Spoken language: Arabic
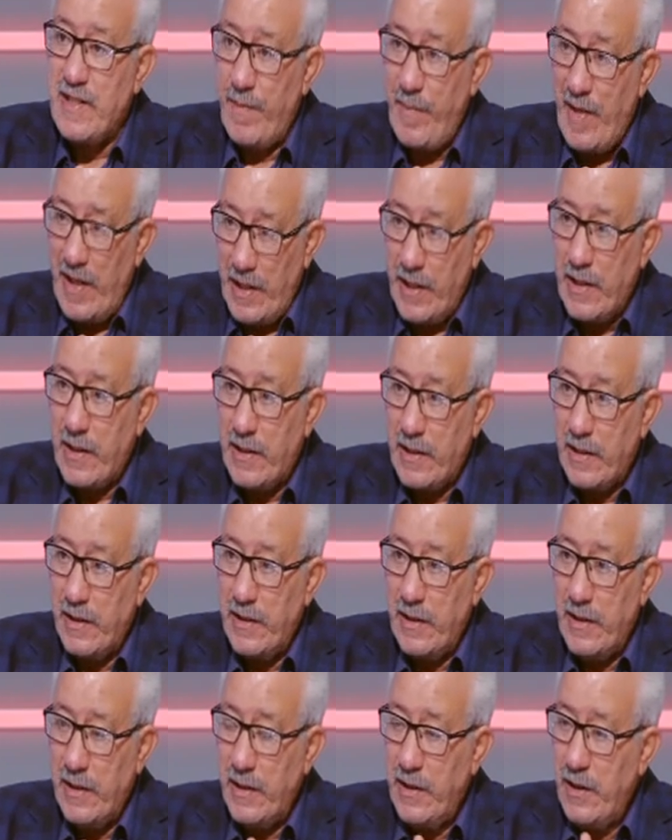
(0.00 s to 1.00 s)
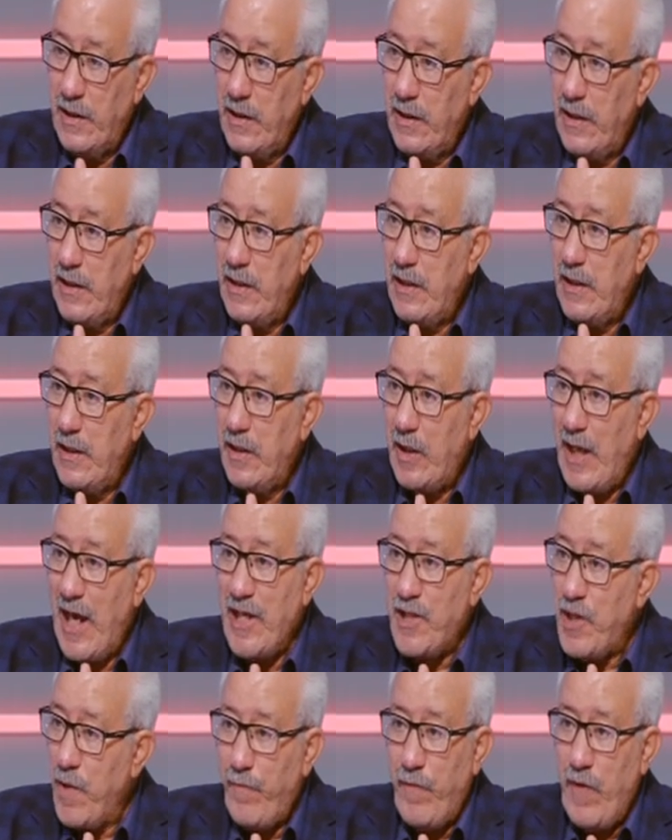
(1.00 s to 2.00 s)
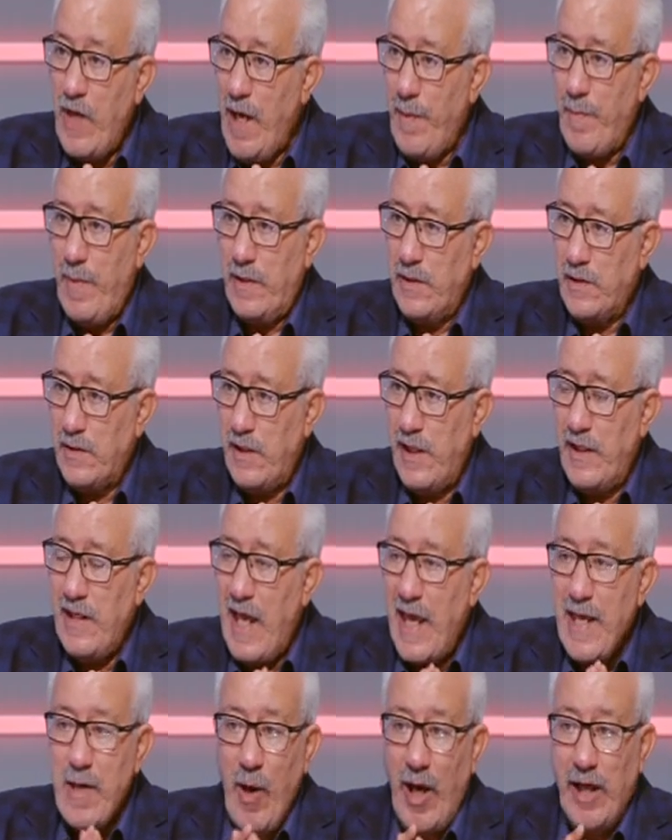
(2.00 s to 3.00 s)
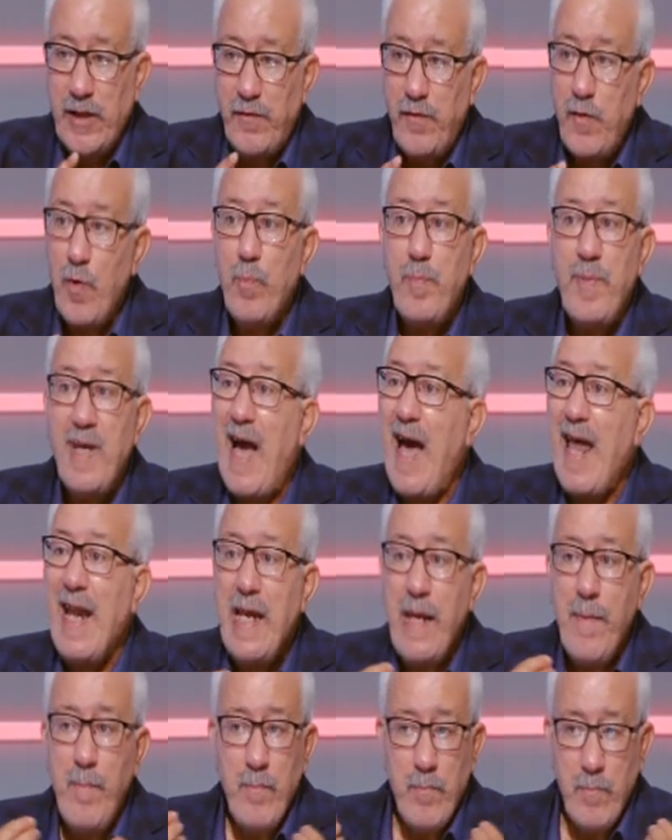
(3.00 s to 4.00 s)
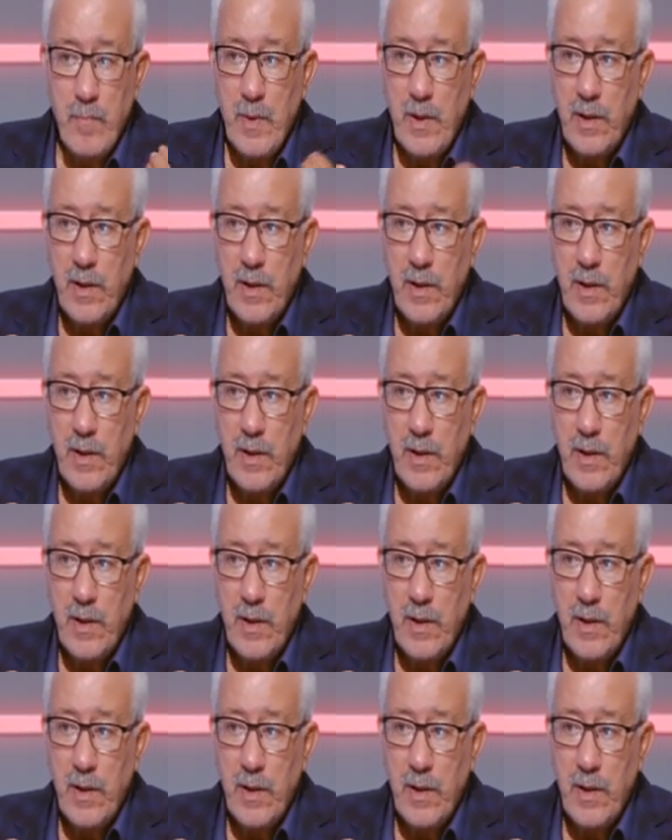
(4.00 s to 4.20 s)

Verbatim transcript: الزمالك آه عايشين في نعمه لان اي واحد فيهم بيعلم